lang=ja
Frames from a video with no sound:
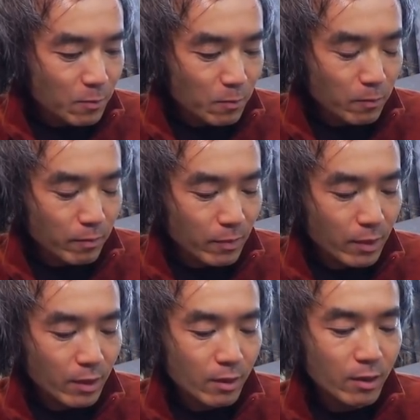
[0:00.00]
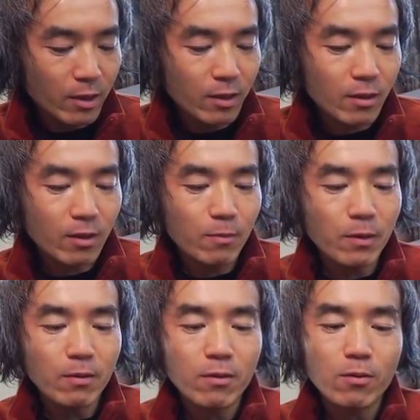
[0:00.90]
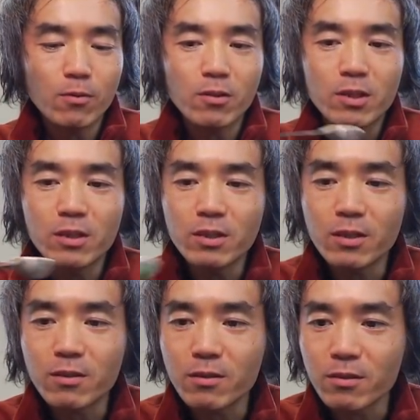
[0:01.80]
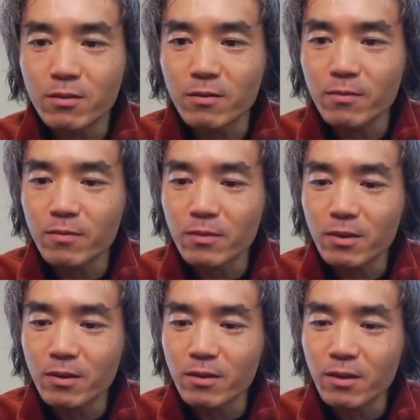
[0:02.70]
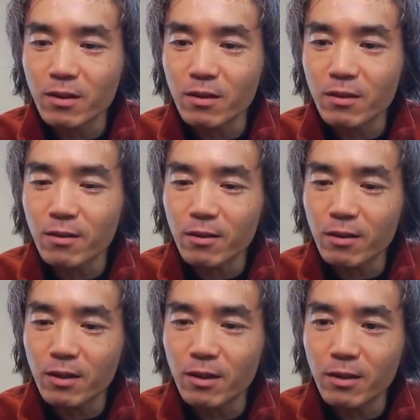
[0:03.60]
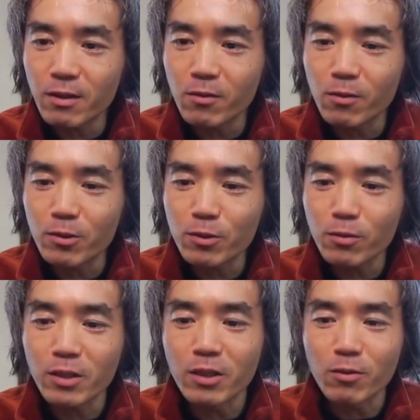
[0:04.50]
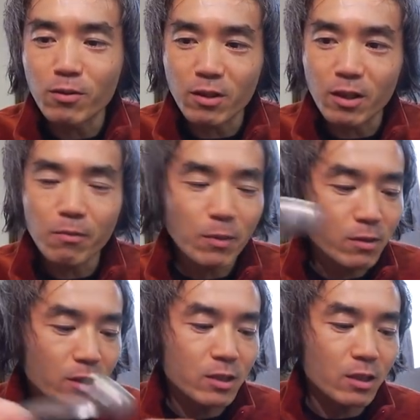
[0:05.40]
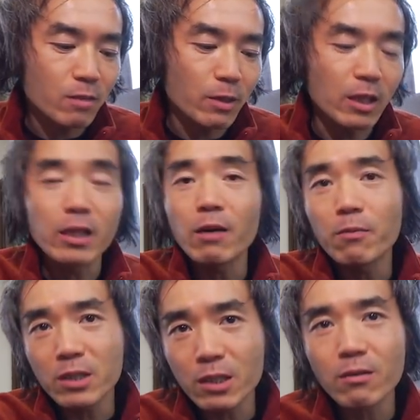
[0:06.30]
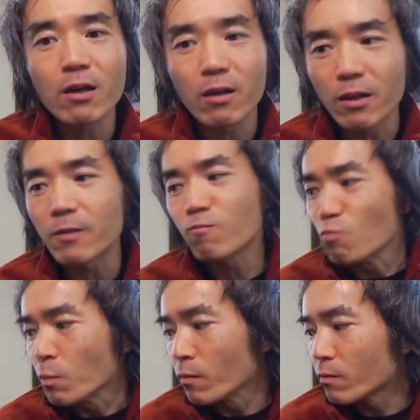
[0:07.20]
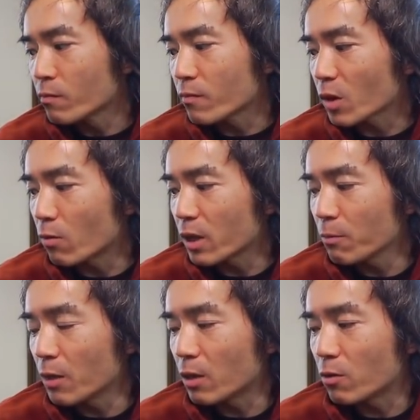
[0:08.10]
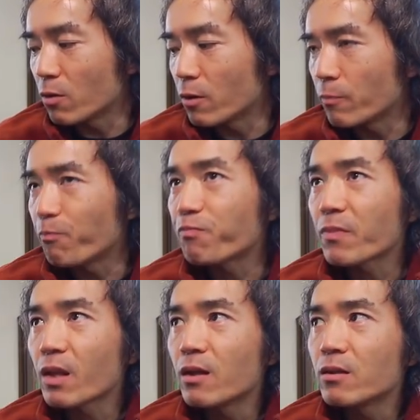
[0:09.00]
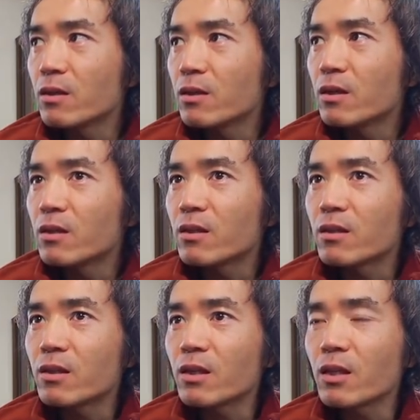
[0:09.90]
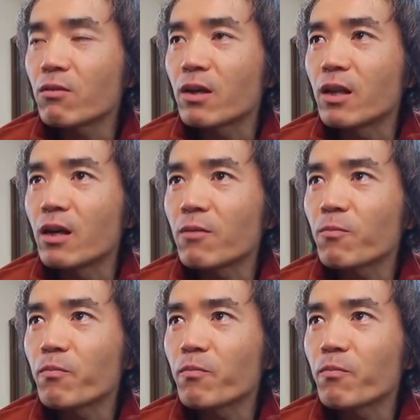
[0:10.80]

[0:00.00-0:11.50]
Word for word: うんほんと品質があの商品によってまるで違うまあ値段も違うからねこれでもあのなんていうのかな、